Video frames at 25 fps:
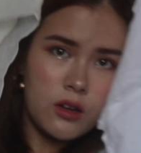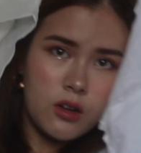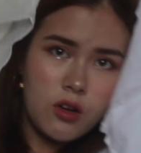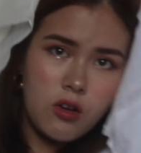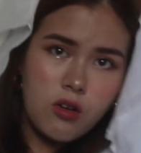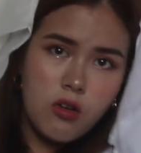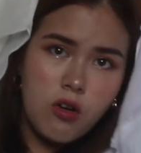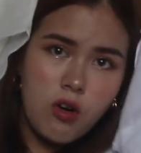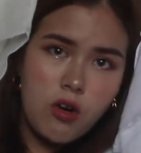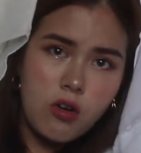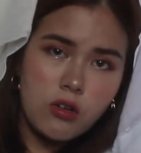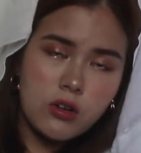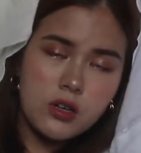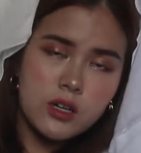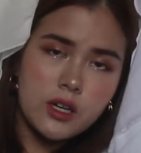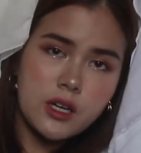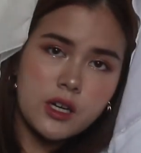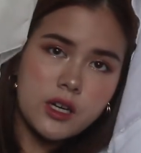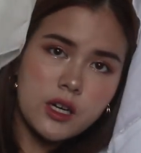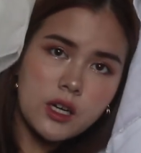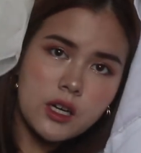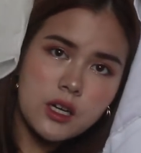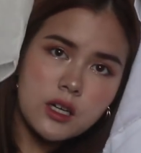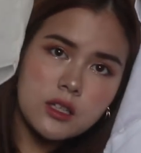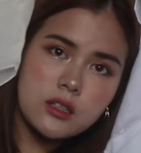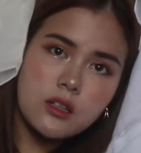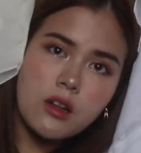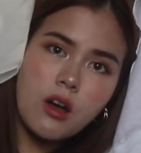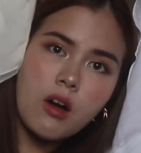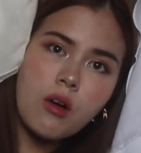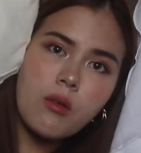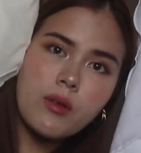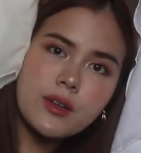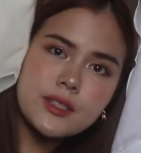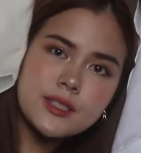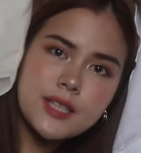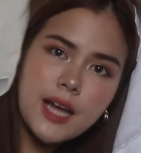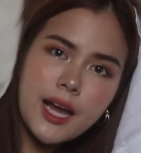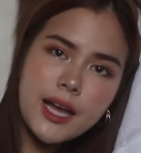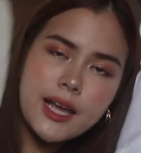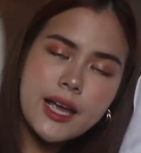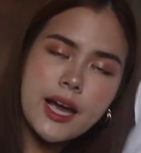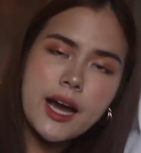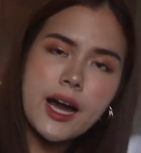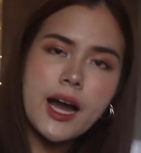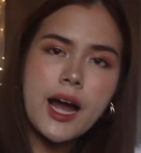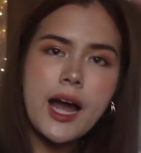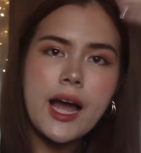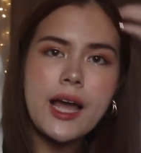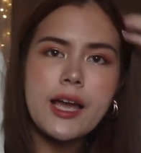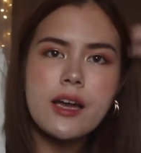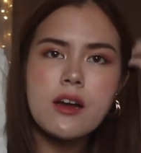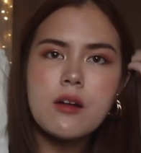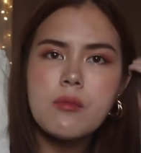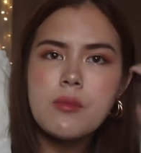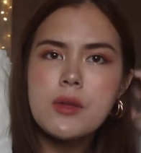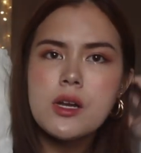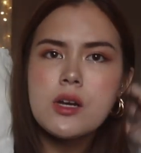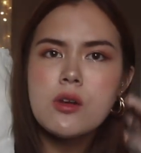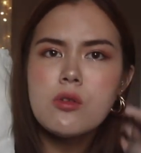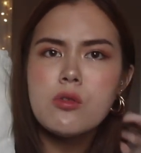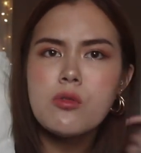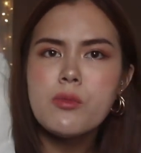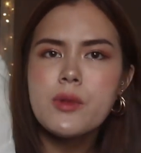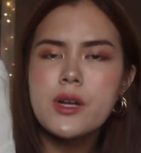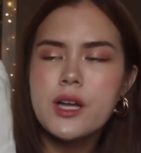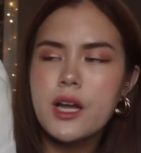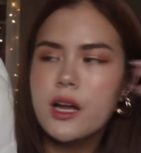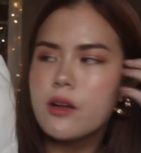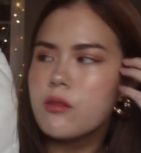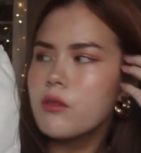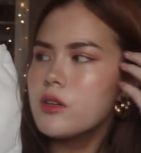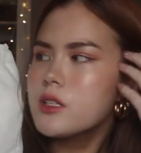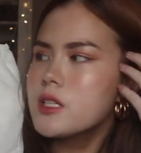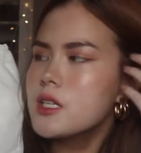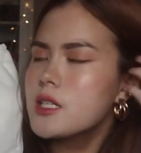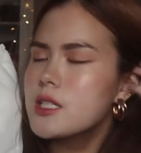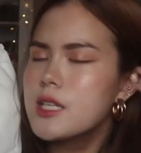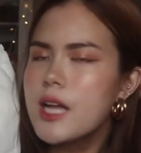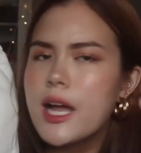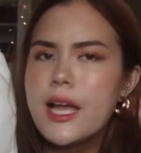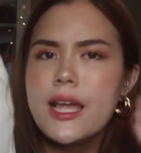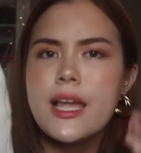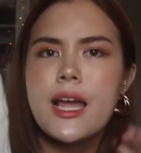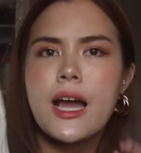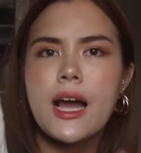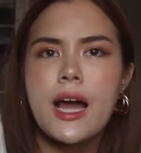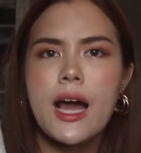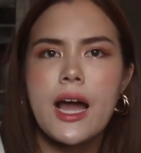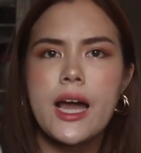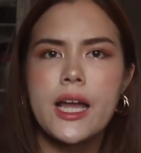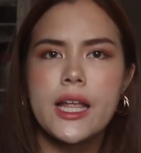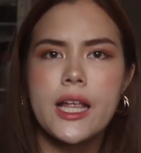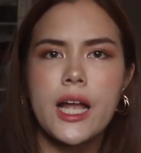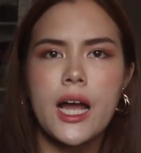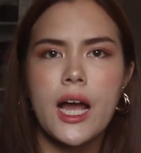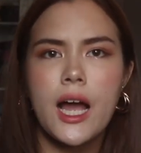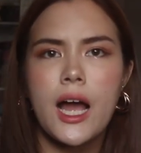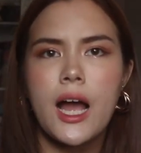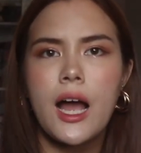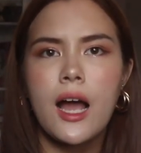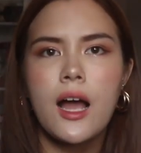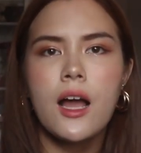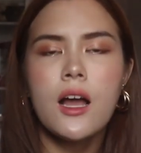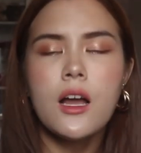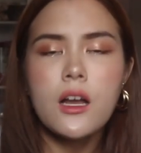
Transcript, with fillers: ก็งงเหลือเกินเนาะว่าใส่ยังไงก็ไม่รู้เหมือนกันว่าจะใส่ยังไงนะคะ